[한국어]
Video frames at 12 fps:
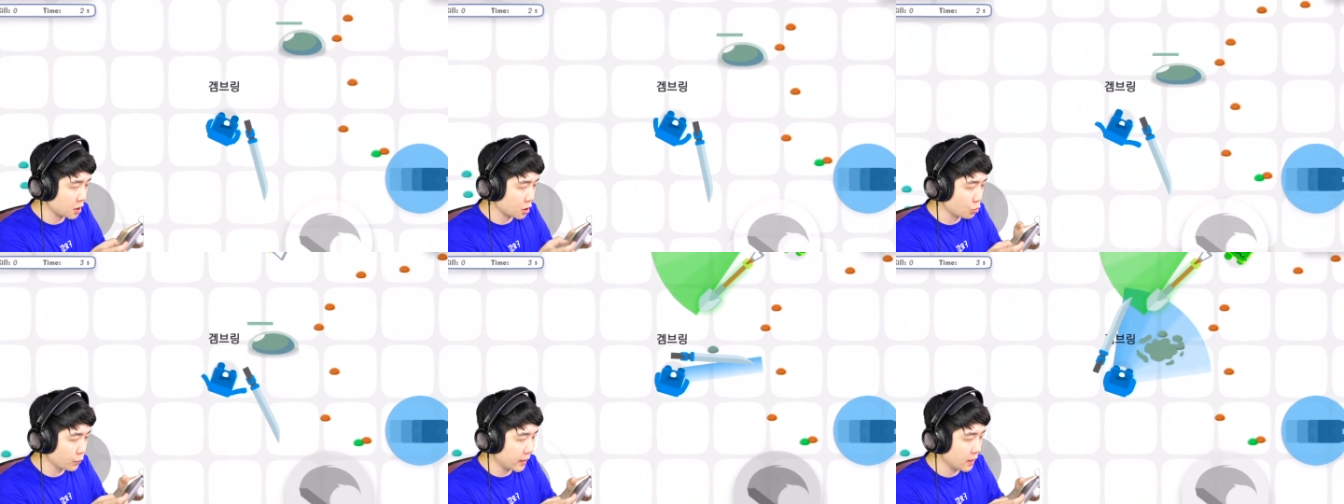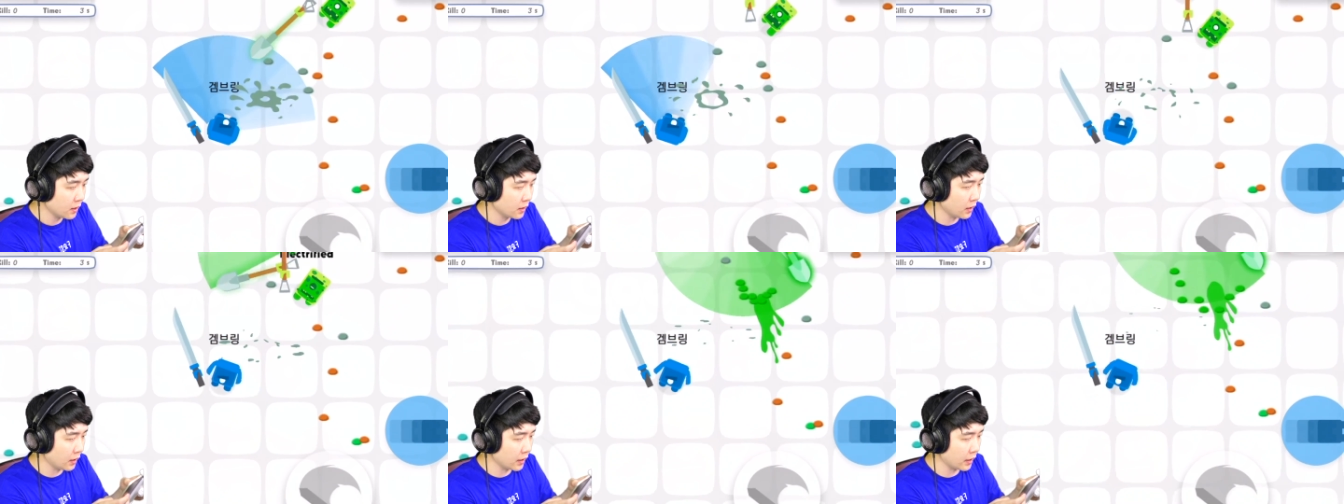19위.
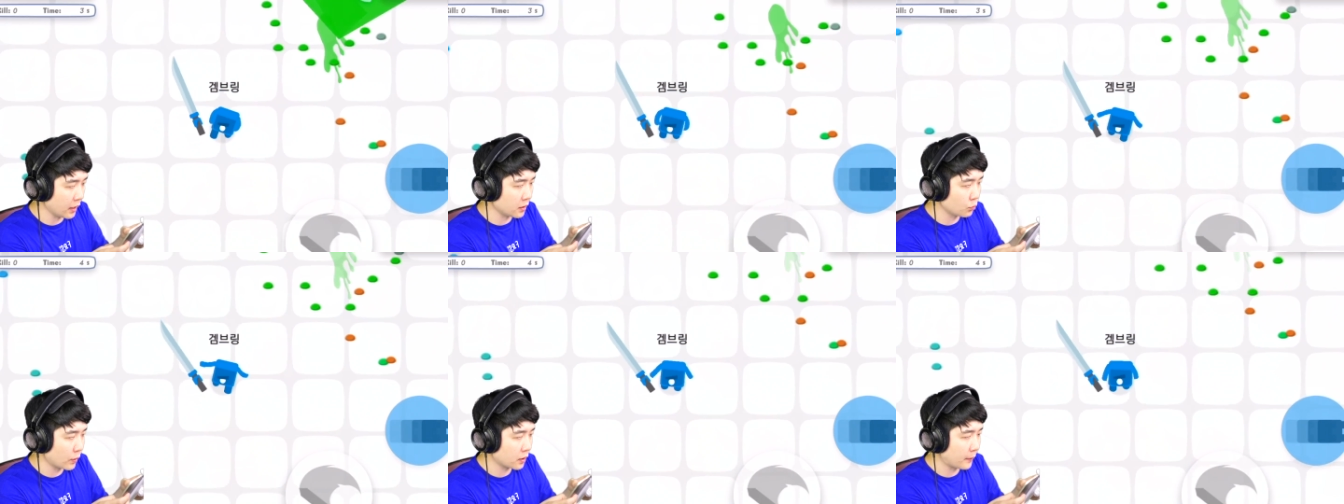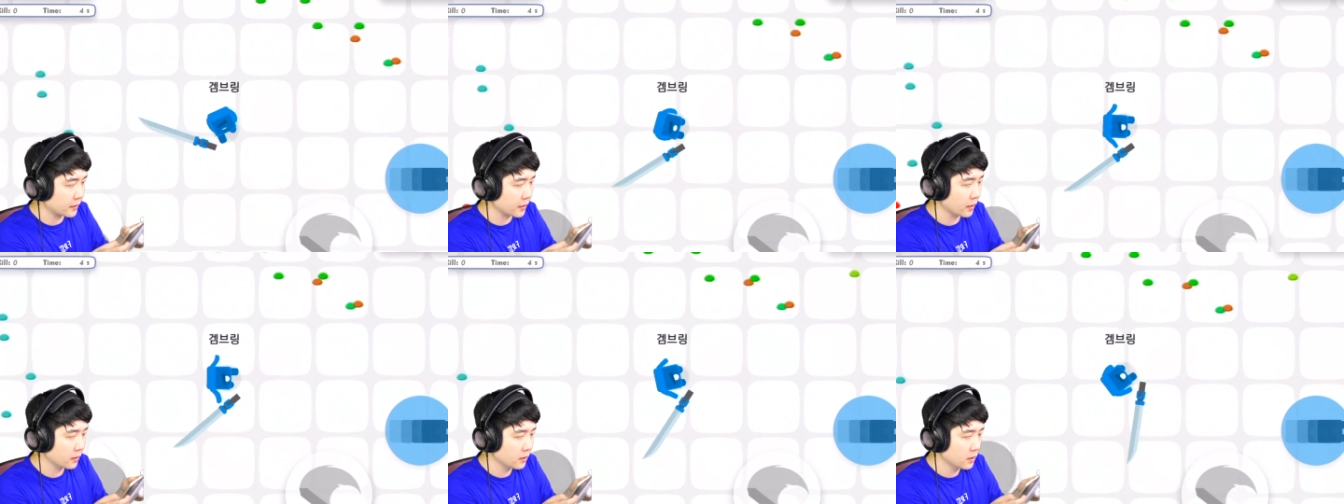아야, 애들 왜 이렇게 많냐.